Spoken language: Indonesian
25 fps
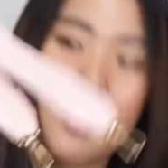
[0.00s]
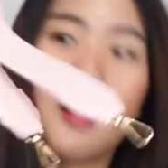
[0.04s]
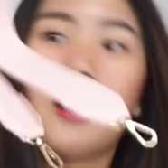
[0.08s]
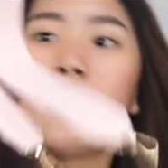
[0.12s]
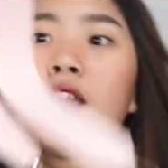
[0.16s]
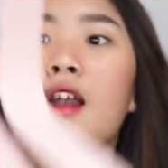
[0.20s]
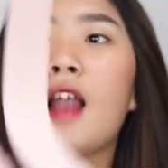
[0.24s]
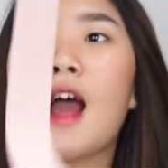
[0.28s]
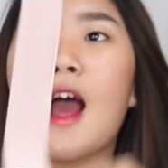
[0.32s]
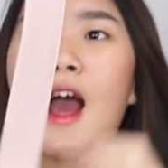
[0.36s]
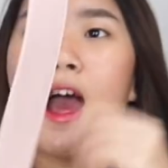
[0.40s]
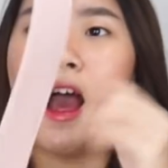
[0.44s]

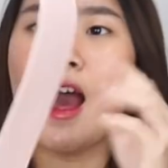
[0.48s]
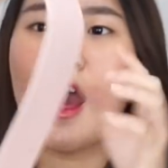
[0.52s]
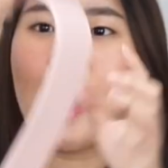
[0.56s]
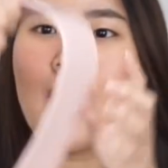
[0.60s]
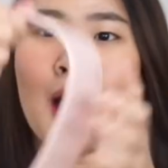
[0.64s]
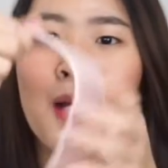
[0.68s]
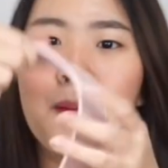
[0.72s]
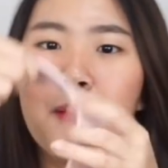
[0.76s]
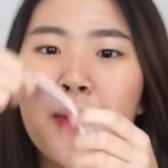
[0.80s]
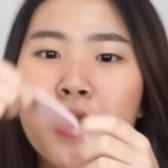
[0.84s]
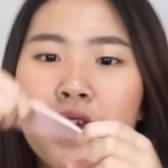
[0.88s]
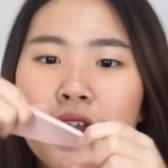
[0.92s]
nah
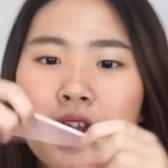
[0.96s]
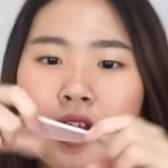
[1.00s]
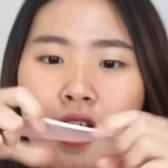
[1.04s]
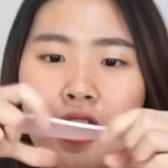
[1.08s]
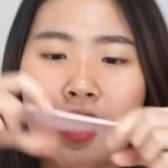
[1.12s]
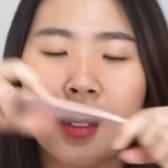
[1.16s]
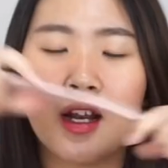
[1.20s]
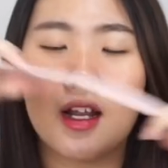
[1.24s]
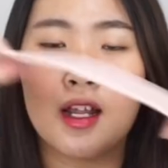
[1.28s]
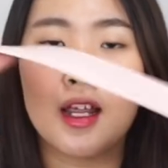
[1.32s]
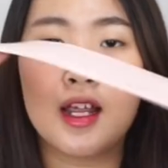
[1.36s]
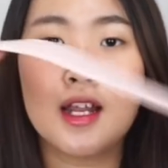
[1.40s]
bener
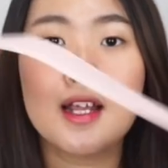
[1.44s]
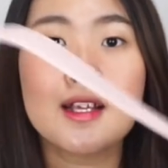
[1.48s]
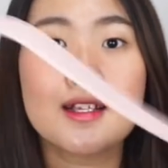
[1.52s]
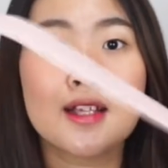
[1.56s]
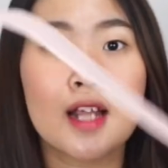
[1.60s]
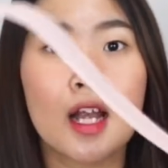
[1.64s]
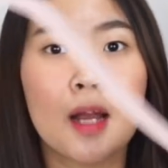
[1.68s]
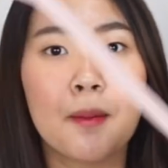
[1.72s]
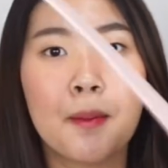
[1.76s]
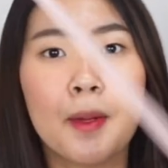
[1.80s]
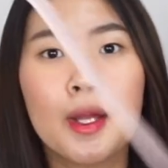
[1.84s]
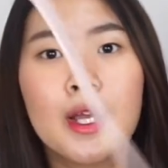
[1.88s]
ini
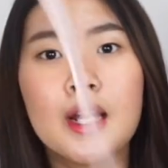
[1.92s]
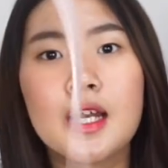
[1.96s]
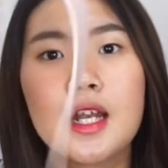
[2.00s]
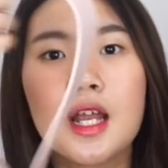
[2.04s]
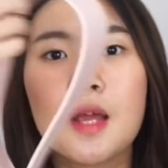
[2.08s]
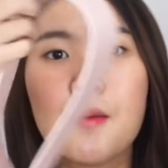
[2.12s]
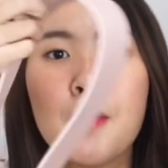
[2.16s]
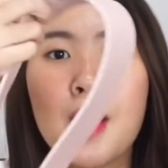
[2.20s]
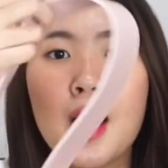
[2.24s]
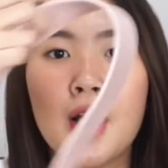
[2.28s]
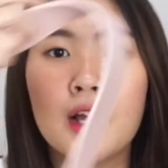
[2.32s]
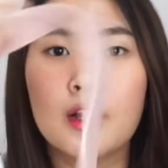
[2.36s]
strapnya
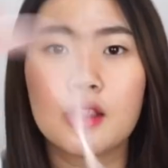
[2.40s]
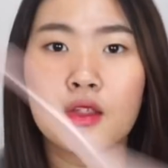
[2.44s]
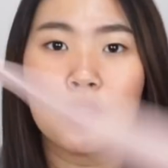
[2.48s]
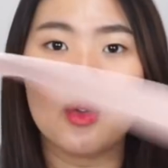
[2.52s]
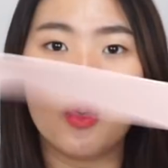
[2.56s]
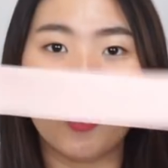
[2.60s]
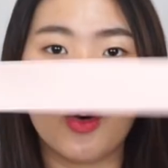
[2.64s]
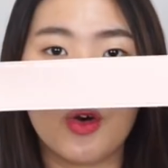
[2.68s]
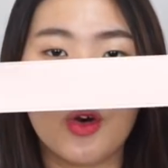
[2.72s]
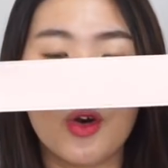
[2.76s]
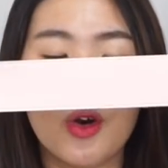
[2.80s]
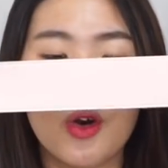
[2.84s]
gede banget tuh
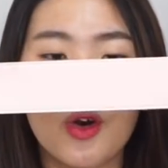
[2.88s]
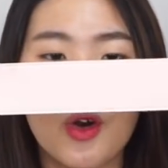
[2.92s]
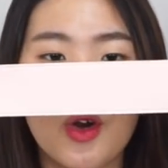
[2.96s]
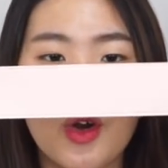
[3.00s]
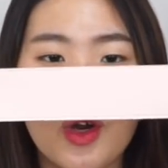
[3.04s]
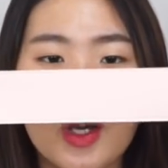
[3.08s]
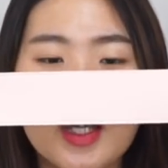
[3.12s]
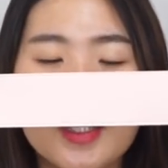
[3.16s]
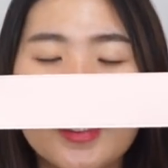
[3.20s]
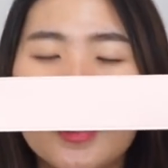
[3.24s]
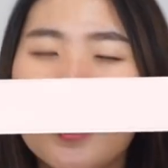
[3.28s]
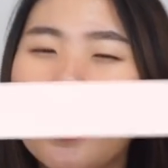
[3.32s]

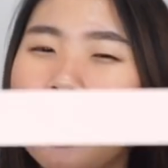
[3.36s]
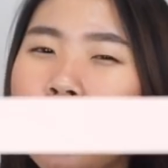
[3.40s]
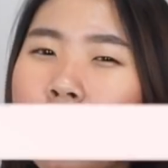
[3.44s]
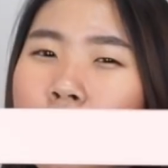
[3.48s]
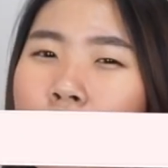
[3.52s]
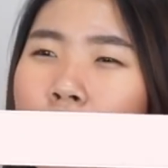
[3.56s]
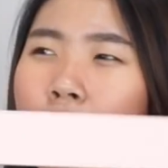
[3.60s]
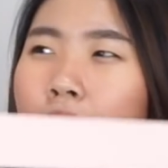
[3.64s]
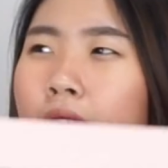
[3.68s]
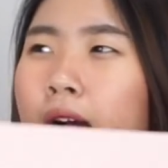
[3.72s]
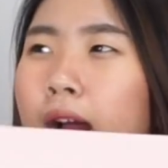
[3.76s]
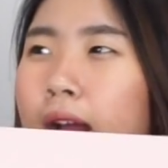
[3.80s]

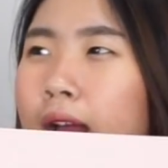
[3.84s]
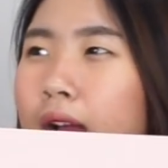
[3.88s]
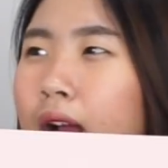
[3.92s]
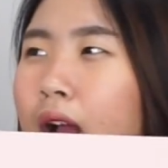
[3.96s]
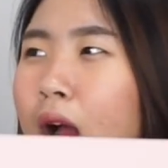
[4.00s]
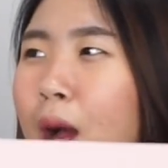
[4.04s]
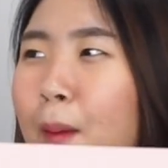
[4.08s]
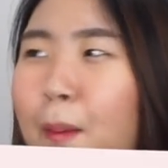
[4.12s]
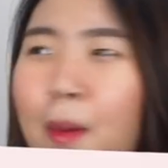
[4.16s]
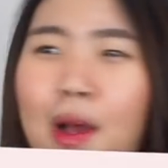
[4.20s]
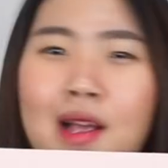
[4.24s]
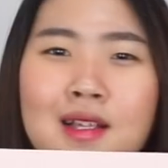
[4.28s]
jadi kayak
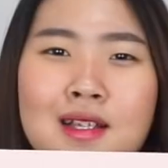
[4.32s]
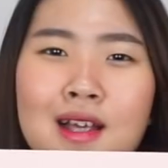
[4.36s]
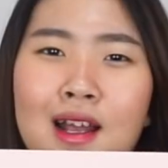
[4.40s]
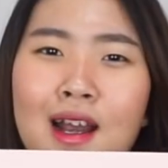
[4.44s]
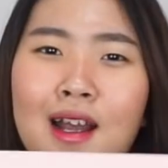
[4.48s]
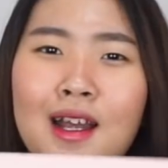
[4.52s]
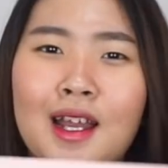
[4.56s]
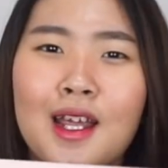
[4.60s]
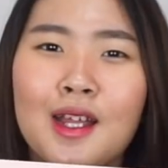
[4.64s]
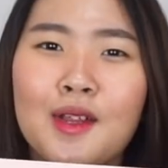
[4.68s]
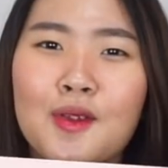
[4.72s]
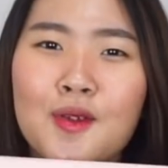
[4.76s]
nggak
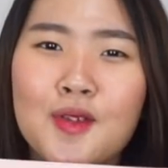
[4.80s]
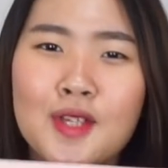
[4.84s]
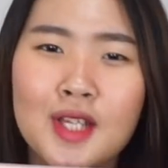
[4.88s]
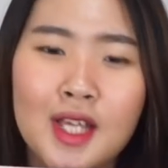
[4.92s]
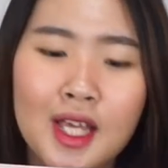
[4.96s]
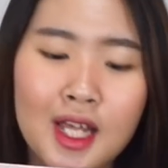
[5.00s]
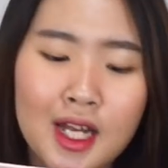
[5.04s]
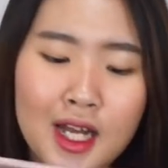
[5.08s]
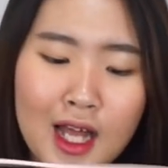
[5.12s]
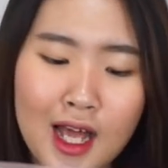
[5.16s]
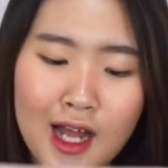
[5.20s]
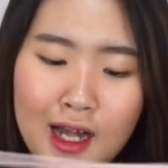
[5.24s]
pasaran gitu
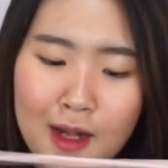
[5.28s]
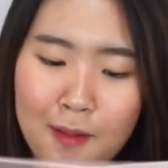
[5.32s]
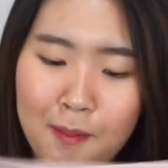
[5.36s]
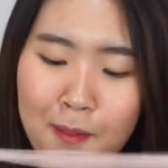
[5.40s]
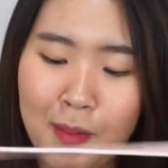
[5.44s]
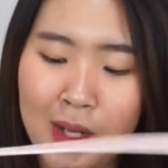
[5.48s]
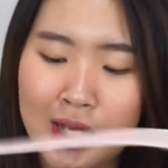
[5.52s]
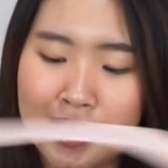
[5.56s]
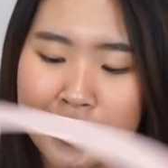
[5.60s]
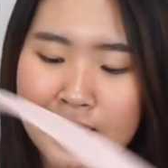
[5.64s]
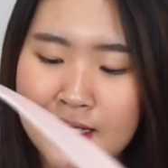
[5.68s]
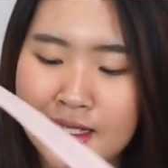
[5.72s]
sih dan
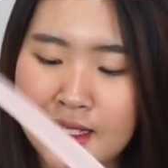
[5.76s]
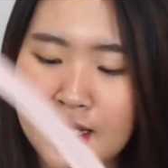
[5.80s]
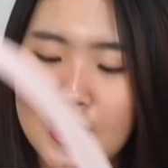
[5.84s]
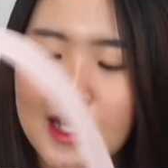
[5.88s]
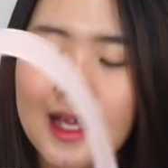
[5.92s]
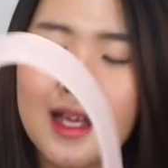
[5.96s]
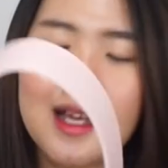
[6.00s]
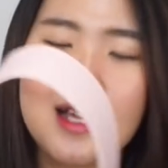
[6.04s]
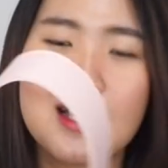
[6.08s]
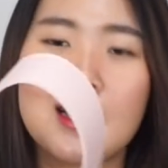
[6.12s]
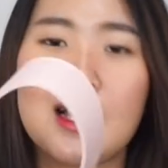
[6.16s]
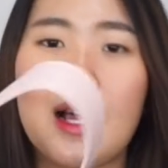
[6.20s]
pas
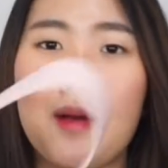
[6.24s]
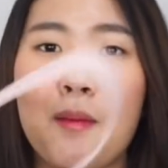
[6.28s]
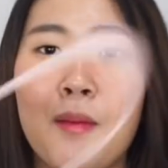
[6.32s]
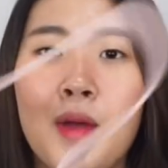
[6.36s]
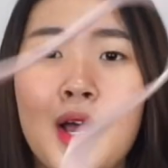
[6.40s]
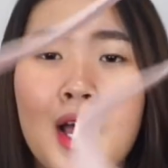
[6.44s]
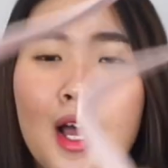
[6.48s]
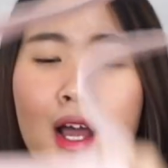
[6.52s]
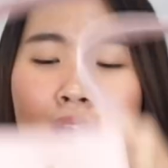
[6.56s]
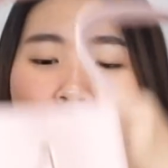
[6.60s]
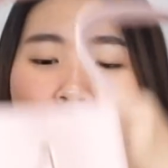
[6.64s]
sama